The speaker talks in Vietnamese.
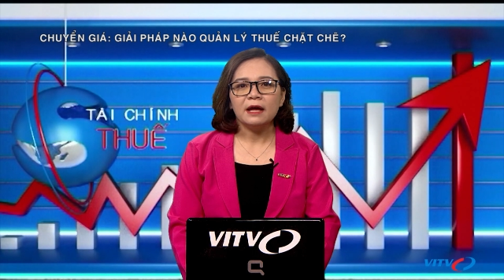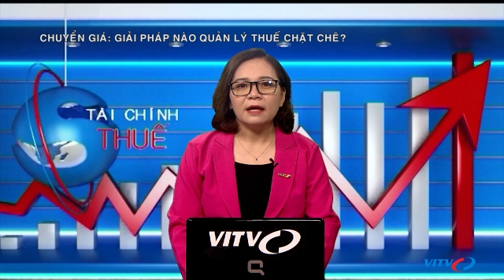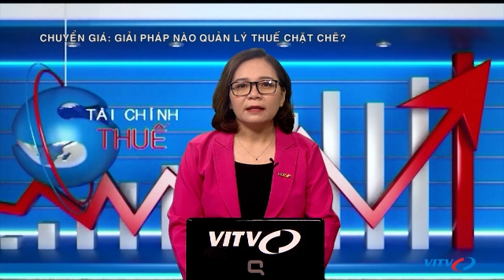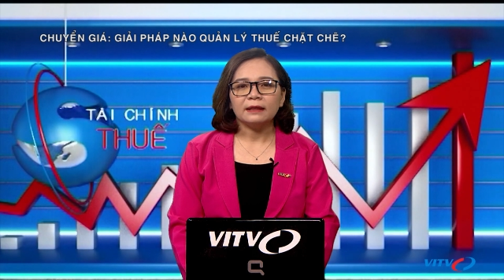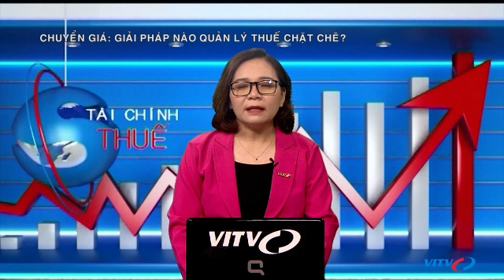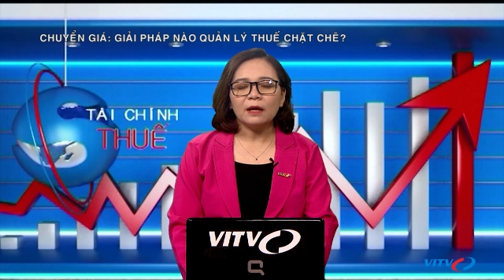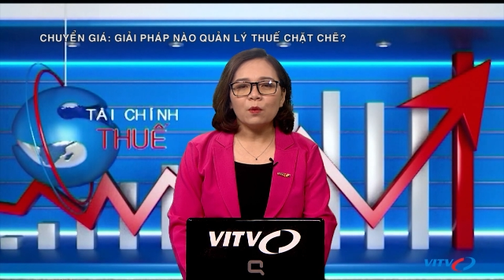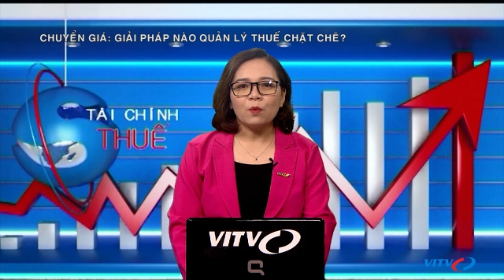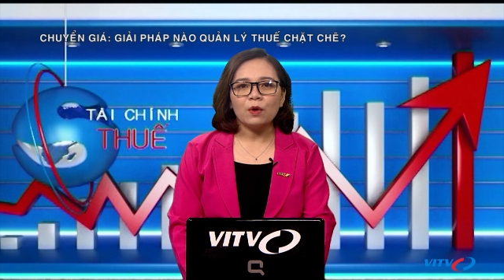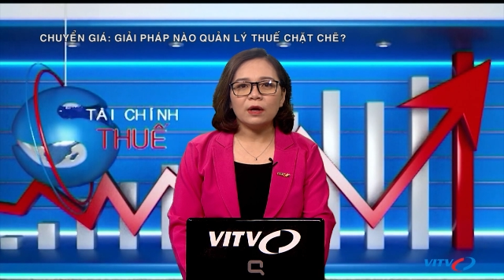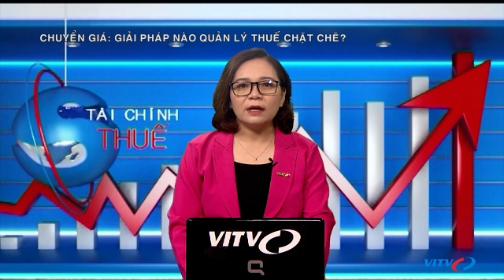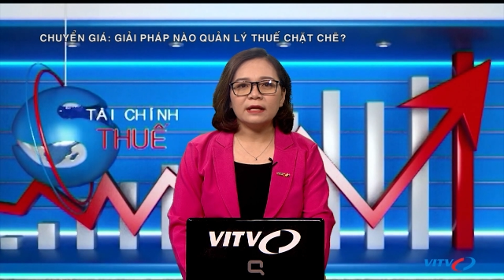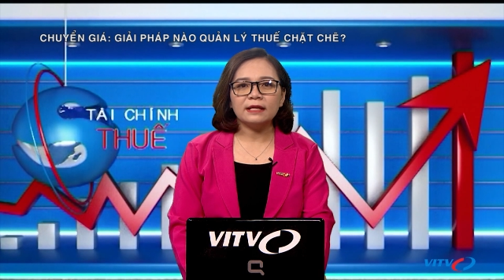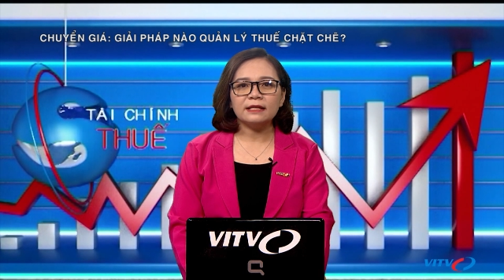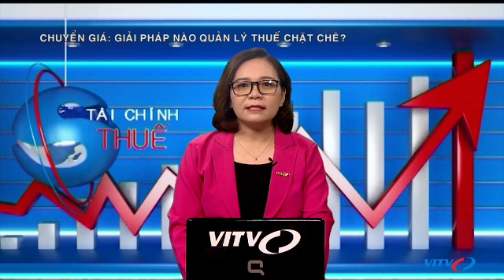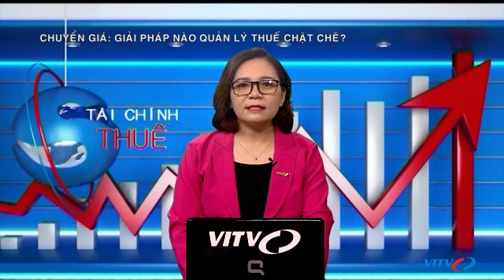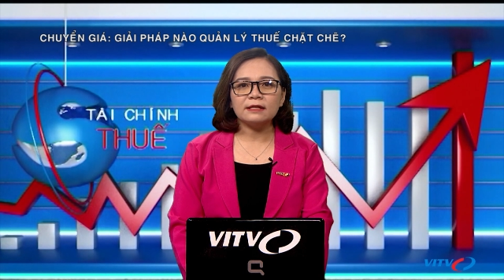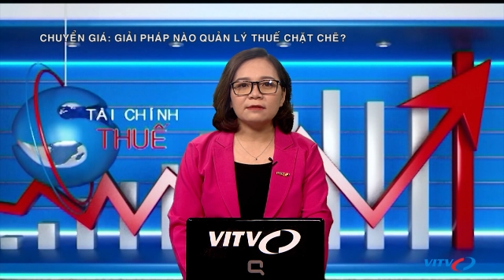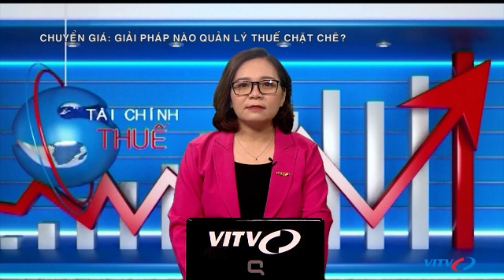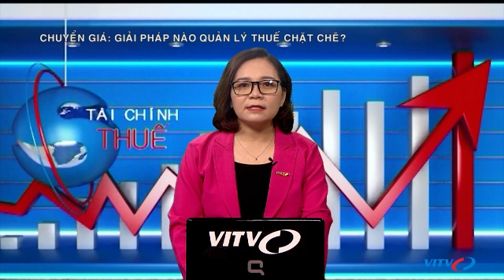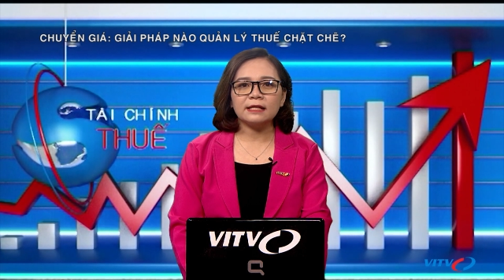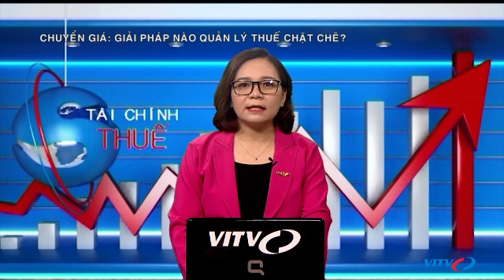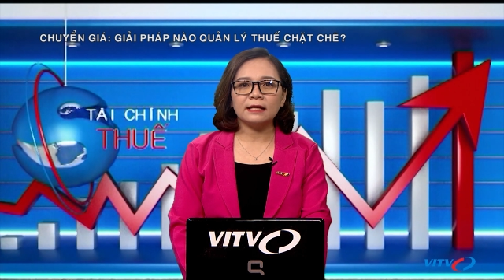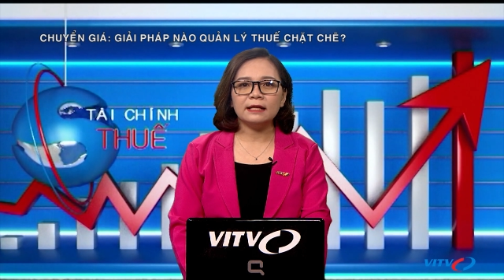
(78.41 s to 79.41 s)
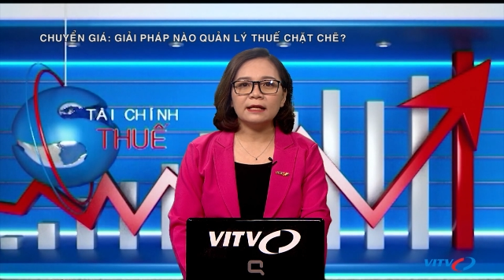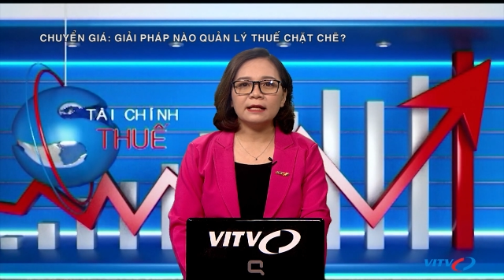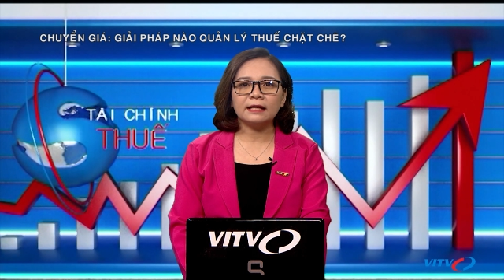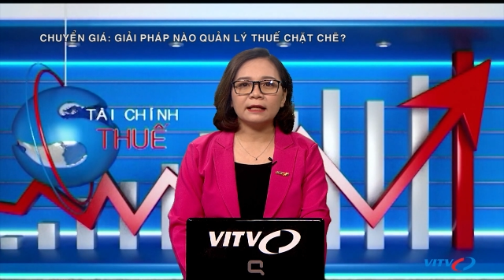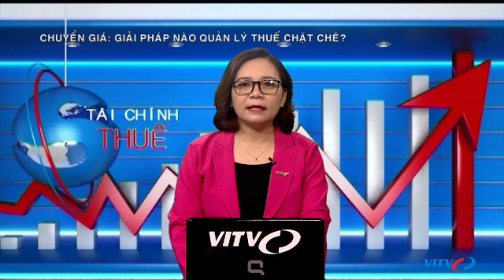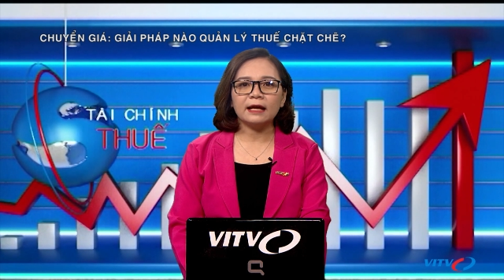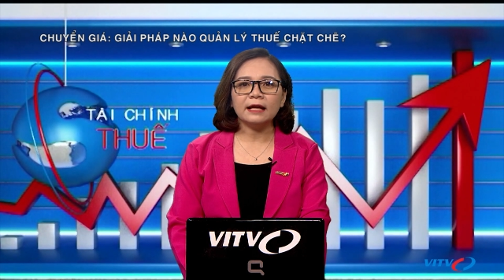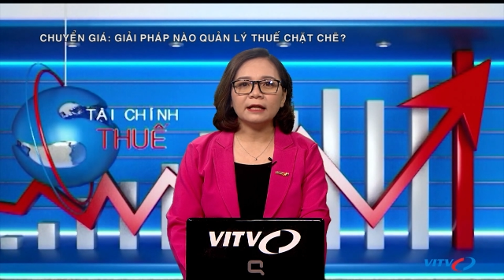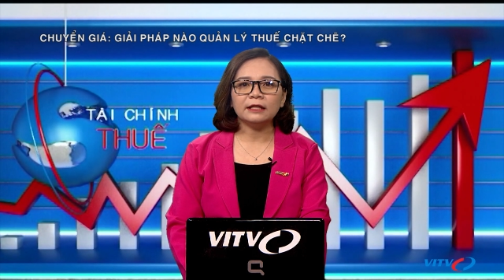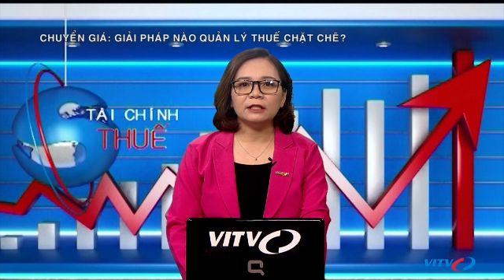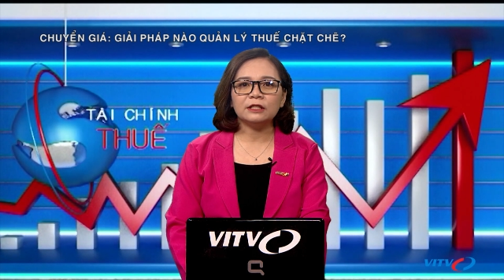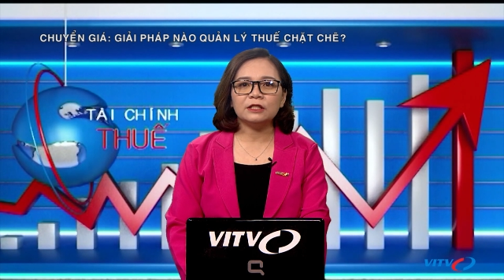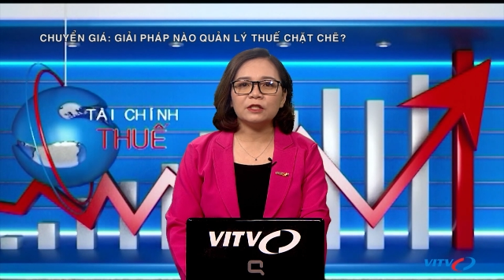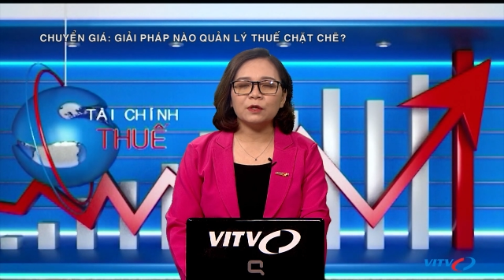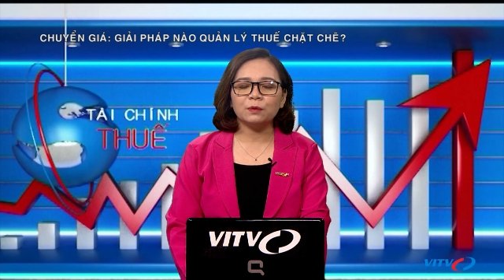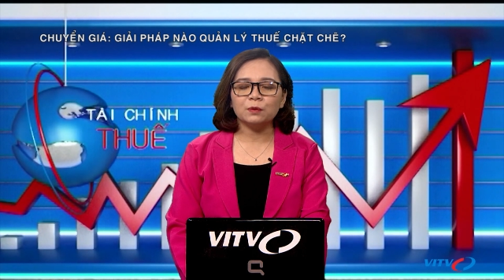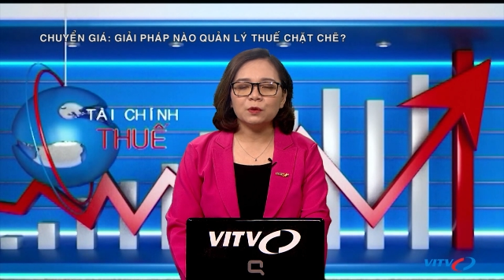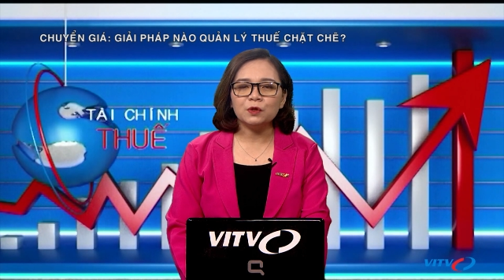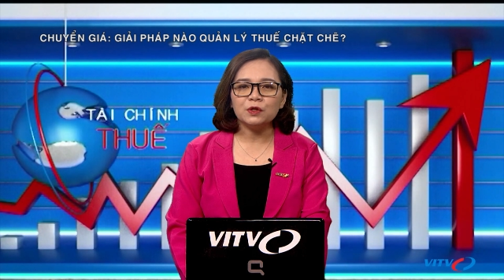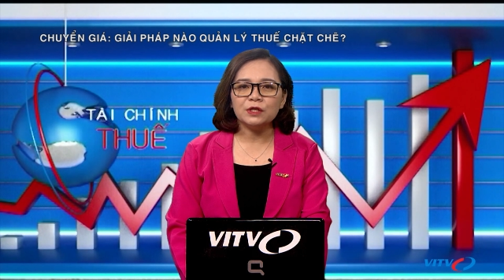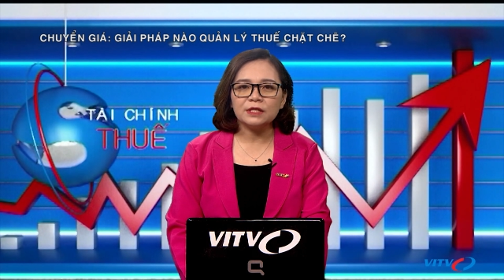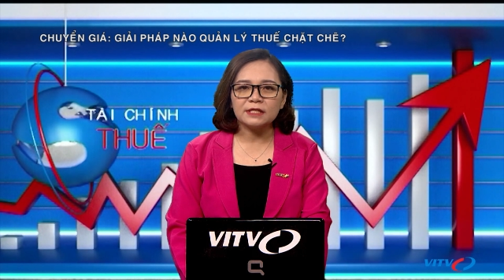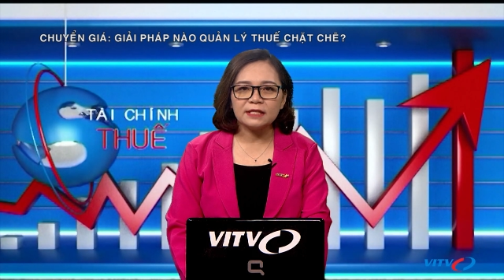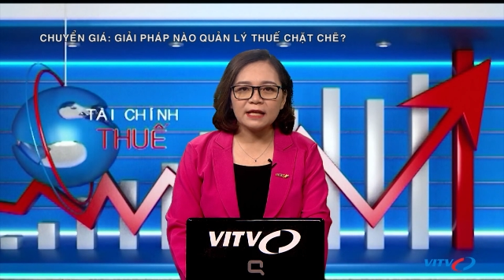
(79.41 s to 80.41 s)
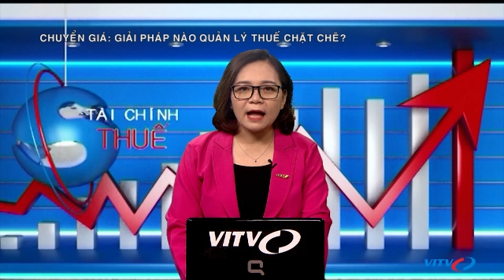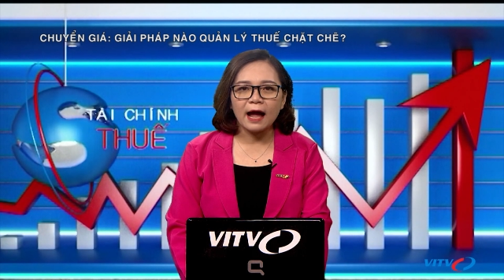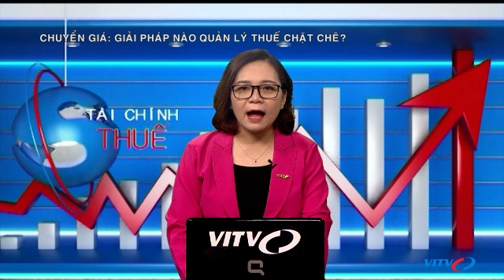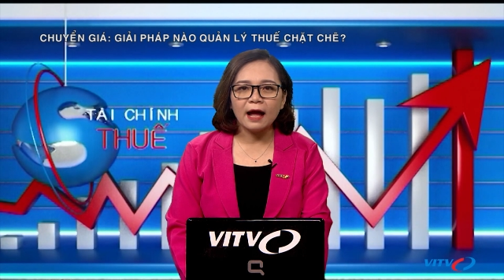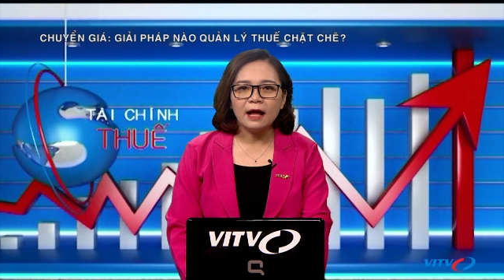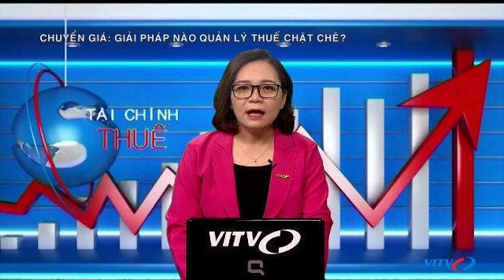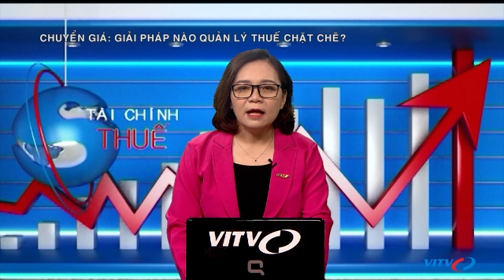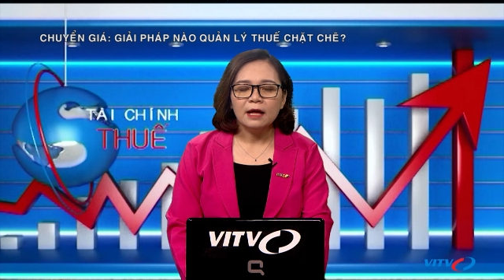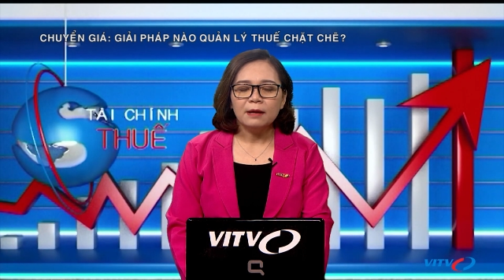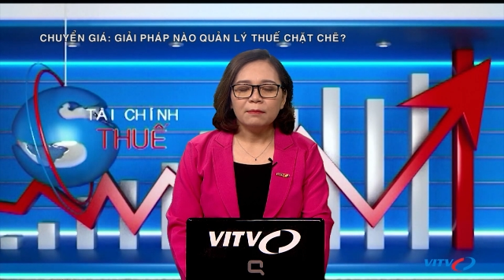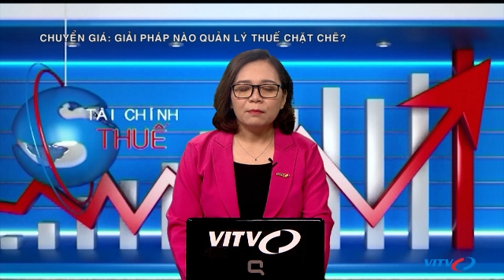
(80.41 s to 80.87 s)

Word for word: tăng quản lý giao dịch liên kết chống chuyển giá.